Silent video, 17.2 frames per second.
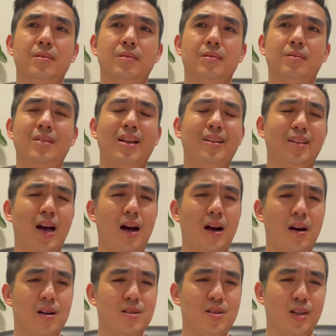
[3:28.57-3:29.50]
它它
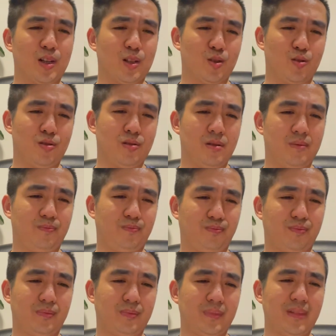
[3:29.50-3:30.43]
而且是
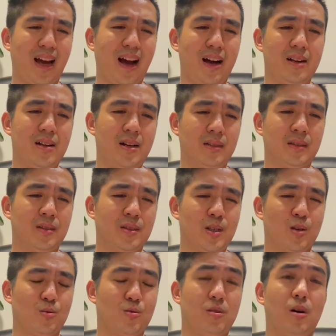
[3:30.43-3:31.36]
大量的，你
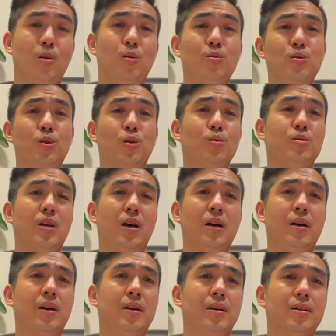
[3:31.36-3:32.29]
要知道欧洲
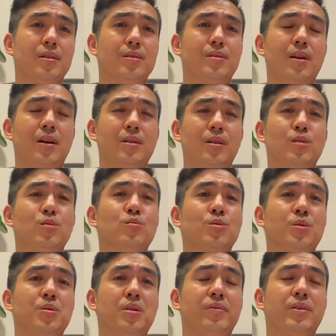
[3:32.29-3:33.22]
在在这个五
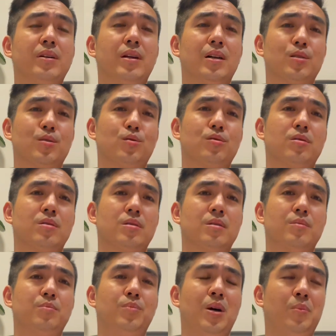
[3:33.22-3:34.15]
六月份啊
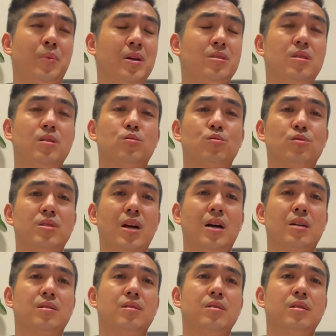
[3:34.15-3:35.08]
是慢慢进入
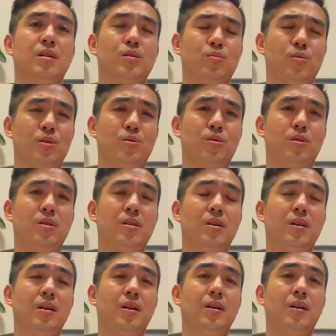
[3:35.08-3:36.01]
夏季啊，所以说。
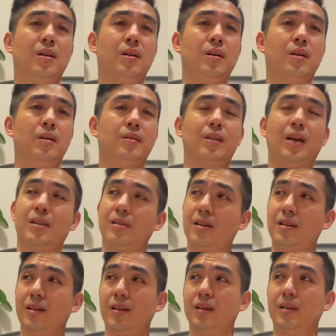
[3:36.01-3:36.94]
他
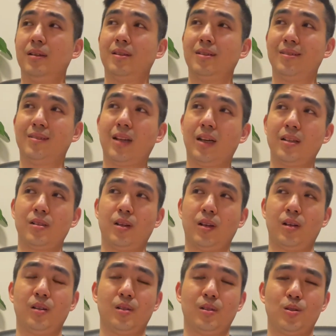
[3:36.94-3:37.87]
在这个他的这
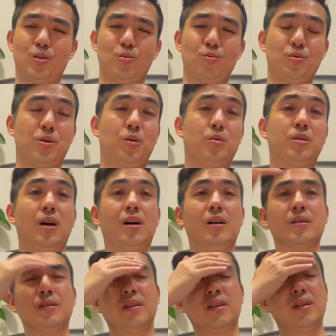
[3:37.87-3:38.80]
个主球
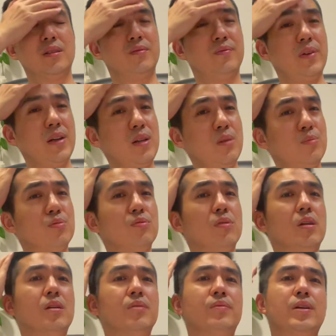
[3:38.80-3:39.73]
场，这个飞利浦
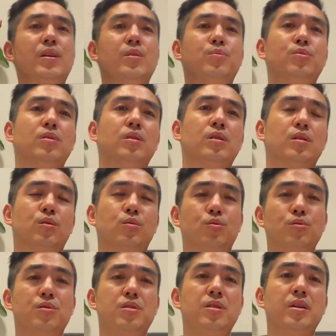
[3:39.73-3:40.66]
啊，飞利浦
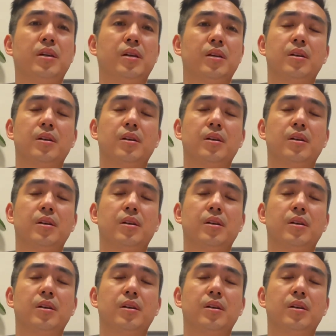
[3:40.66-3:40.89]
库提，